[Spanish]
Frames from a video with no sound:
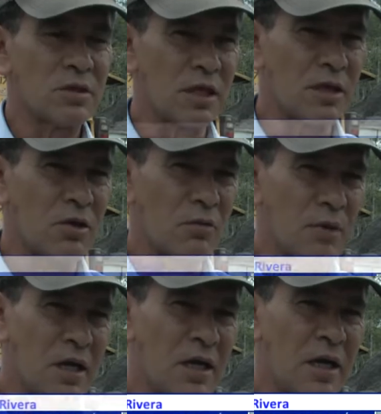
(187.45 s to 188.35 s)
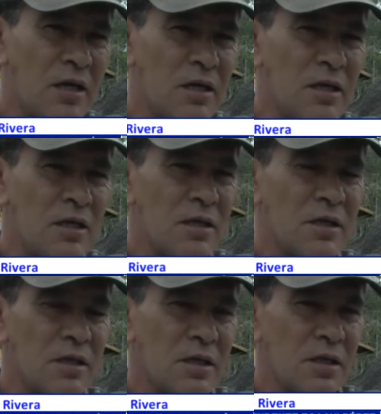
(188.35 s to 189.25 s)
técnico belga,
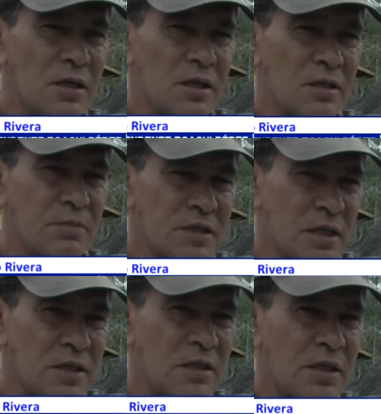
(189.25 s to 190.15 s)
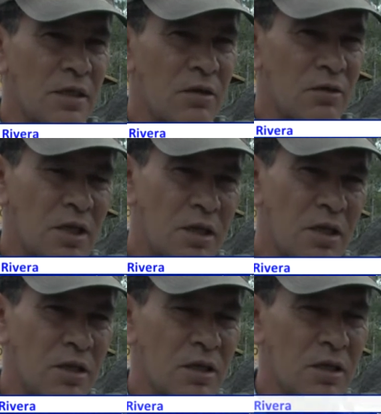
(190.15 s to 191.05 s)
eh, especialista en
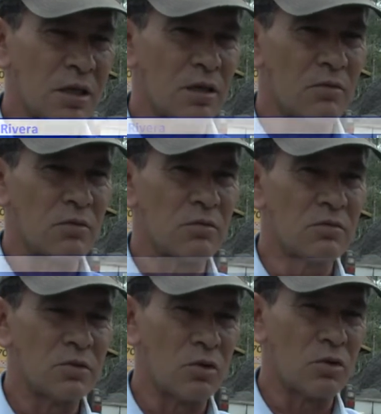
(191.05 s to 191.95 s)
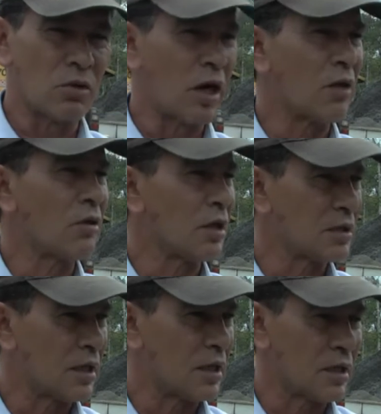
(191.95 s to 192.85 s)
geotecnia, tiene un doctorado en
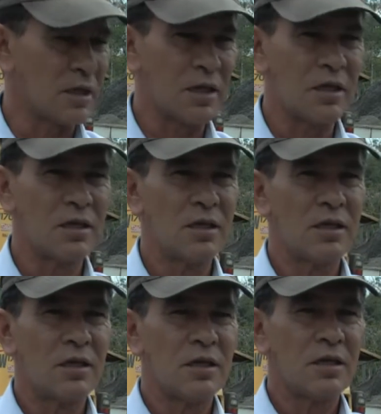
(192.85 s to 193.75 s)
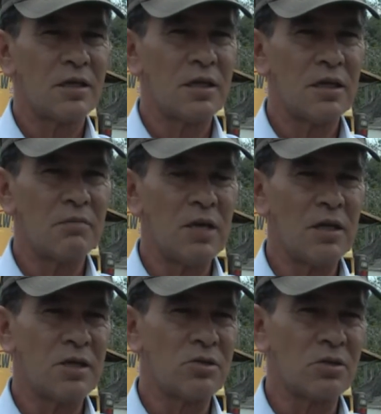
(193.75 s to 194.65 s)
esta carrera. Él me ha
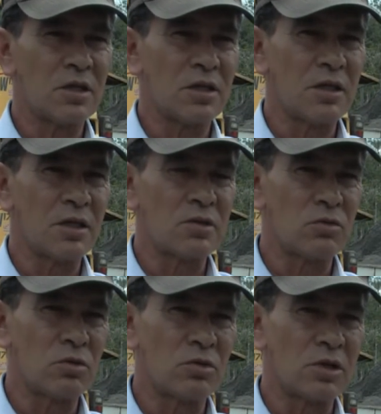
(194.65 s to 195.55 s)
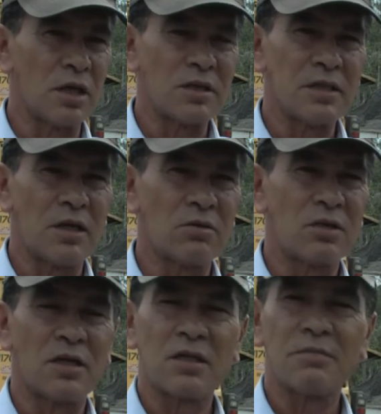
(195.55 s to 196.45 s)
dicho que tiene estudios realizados
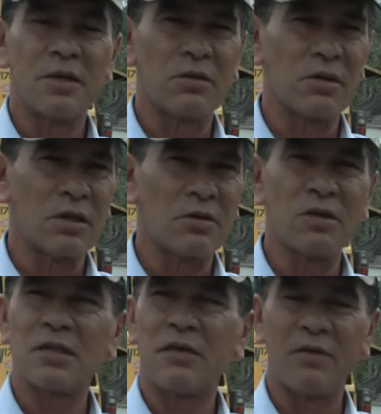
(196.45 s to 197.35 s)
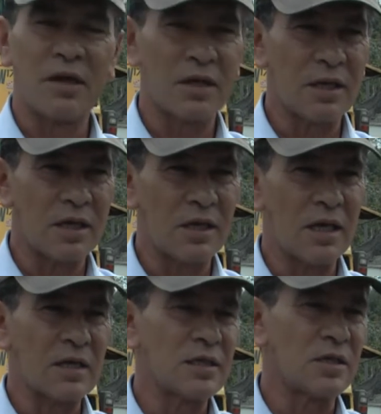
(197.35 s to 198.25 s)
al respecto de toda esta franja de aquí
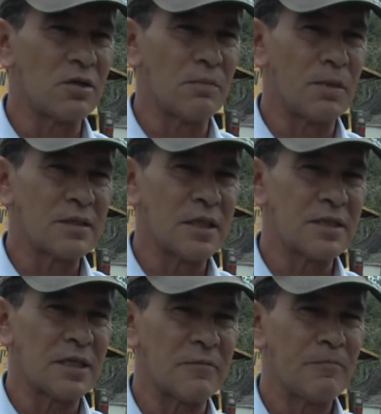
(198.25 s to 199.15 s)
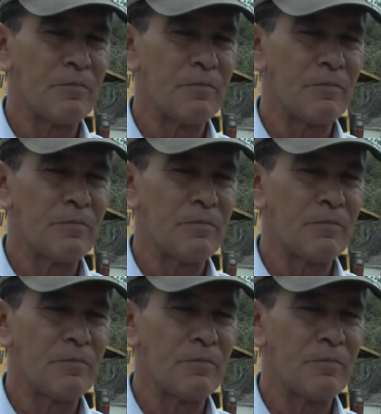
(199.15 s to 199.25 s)
hasta el río Pastaza.